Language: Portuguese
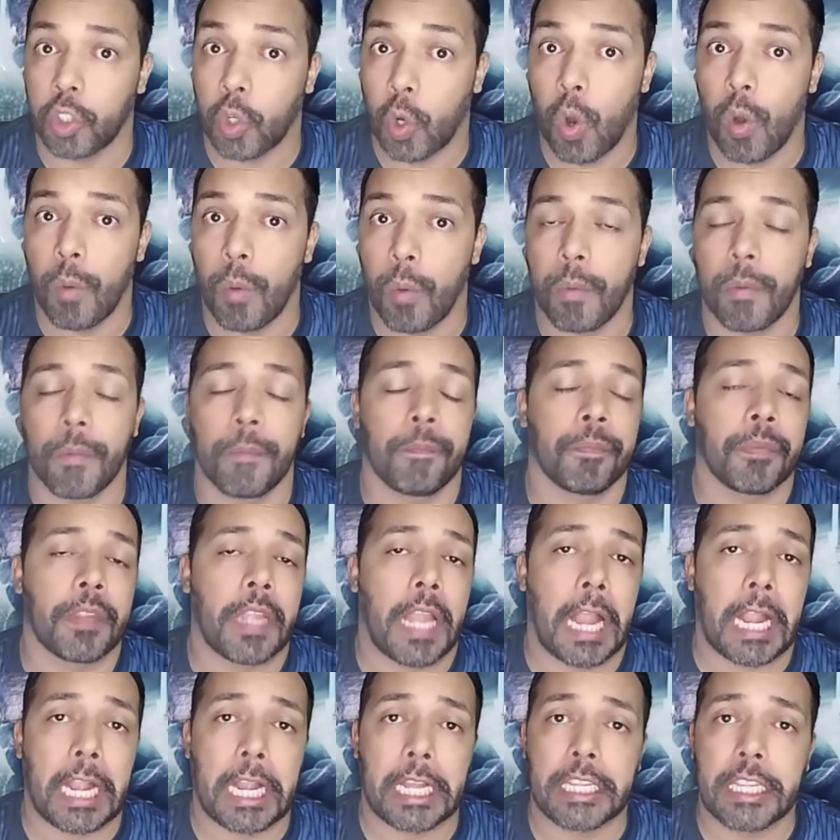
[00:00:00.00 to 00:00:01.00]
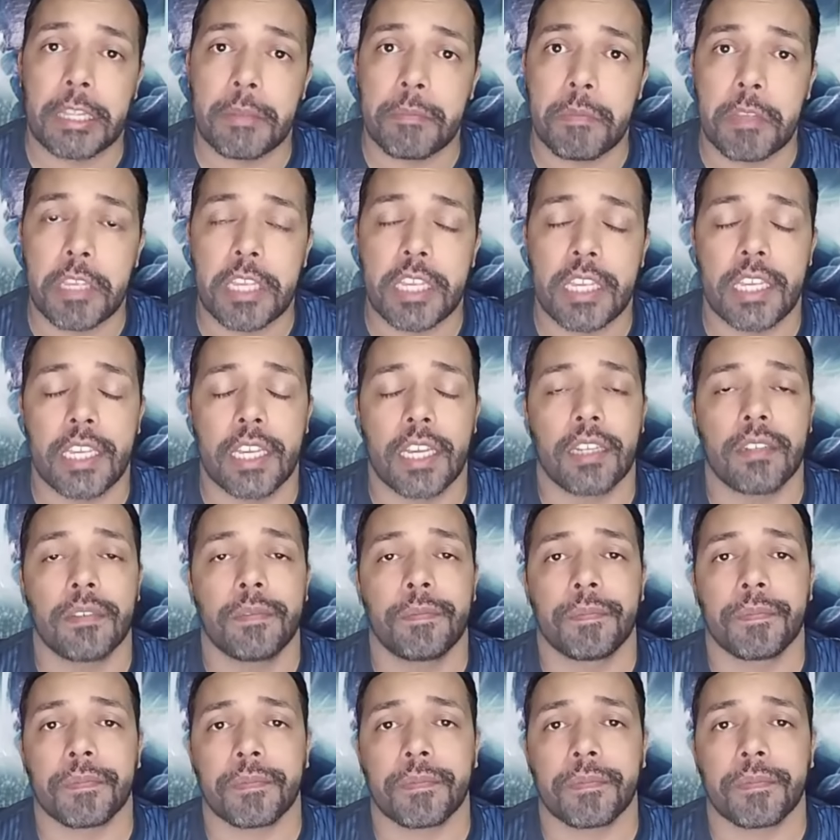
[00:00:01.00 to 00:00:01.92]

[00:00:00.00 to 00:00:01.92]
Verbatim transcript: como academia,